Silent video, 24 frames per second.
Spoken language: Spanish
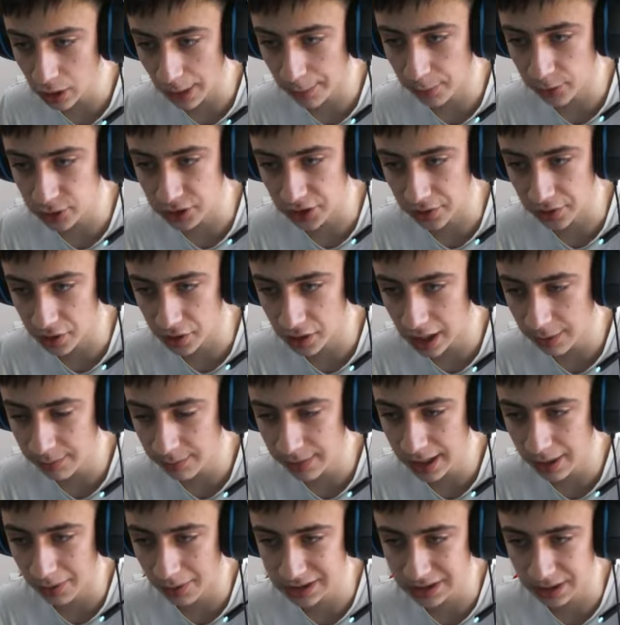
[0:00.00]
posicionarme
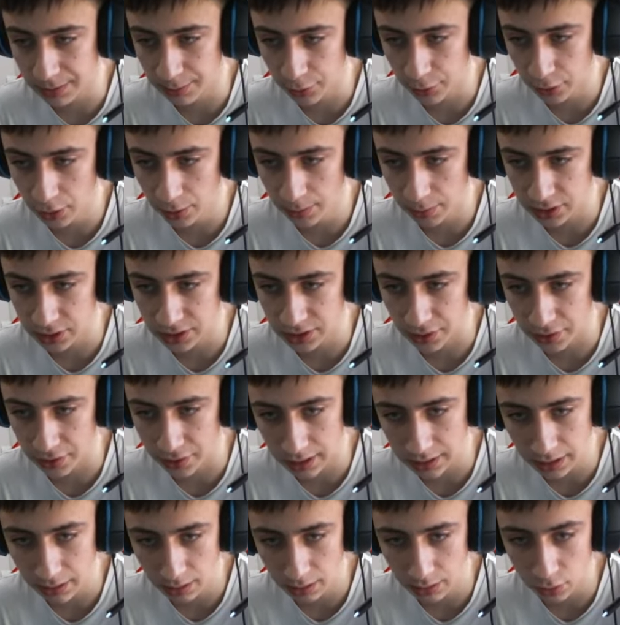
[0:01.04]
A ver si puedo,
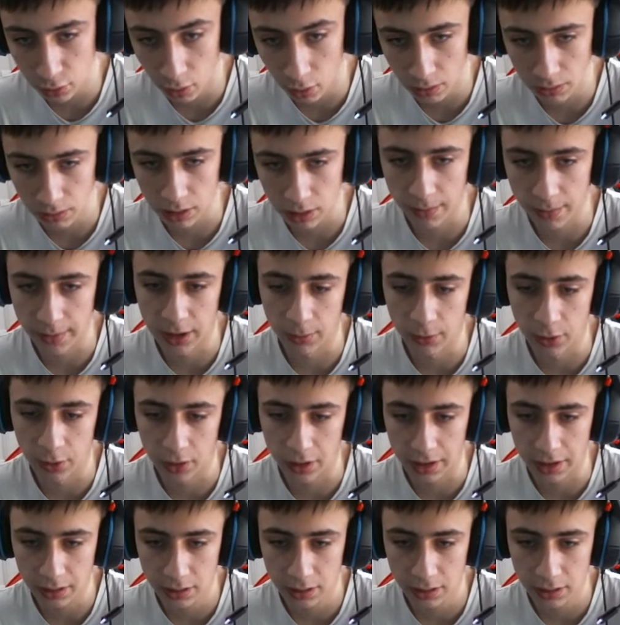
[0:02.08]
posicionate No, no me lo puedo creer